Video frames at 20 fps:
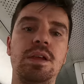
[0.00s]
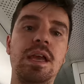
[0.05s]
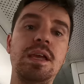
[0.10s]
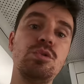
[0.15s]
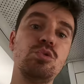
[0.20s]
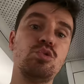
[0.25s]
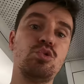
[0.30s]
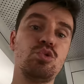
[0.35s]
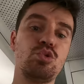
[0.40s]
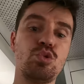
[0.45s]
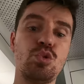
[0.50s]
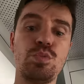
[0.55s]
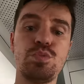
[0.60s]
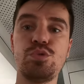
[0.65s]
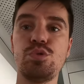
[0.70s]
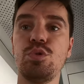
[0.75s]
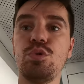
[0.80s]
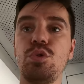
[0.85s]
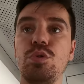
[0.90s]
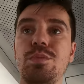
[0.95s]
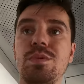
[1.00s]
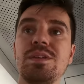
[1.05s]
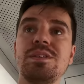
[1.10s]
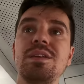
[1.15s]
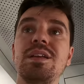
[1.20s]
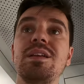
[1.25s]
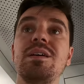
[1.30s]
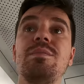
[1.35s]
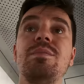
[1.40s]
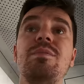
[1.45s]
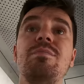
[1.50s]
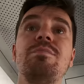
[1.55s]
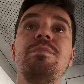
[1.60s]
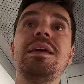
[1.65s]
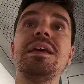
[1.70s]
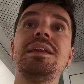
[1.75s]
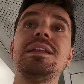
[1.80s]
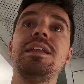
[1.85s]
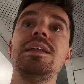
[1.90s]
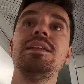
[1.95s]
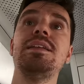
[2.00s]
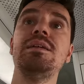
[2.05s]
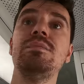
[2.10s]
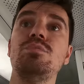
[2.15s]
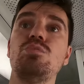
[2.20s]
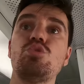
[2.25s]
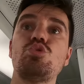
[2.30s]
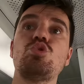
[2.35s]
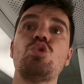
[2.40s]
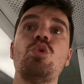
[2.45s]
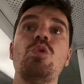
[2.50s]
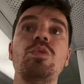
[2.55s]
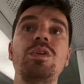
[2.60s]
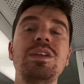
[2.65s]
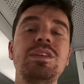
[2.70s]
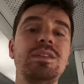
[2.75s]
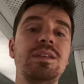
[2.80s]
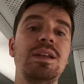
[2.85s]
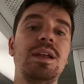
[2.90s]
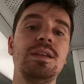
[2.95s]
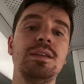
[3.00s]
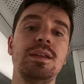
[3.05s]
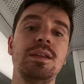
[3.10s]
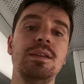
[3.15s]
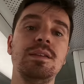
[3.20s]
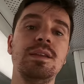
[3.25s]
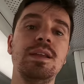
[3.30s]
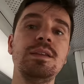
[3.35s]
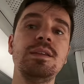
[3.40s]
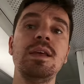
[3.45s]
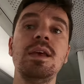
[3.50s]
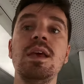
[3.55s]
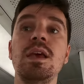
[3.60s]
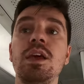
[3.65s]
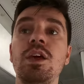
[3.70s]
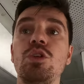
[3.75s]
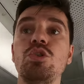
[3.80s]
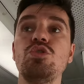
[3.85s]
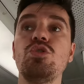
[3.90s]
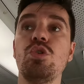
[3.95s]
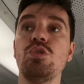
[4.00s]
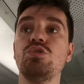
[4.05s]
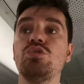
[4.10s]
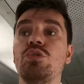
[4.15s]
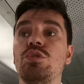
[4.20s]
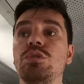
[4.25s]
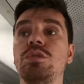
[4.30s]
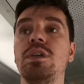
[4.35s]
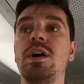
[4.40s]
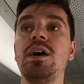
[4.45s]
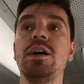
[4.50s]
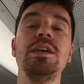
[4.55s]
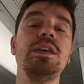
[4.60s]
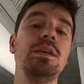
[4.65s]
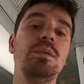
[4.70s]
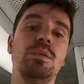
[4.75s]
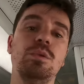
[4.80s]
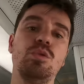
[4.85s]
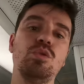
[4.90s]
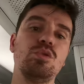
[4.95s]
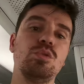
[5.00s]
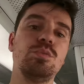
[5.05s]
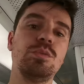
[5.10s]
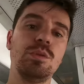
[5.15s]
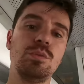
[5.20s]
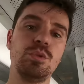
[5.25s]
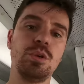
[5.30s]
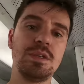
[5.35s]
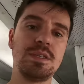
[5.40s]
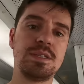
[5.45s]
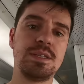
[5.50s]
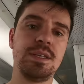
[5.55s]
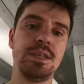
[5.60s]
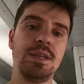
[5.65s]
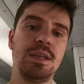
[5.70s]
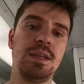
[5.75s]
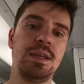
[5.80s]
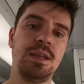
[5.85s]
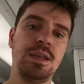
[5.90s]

en ucuz opsiyon olmasına rağmen beklediğim bu Sovyet trenlerinden çok çok daha iyi bir konumda burası.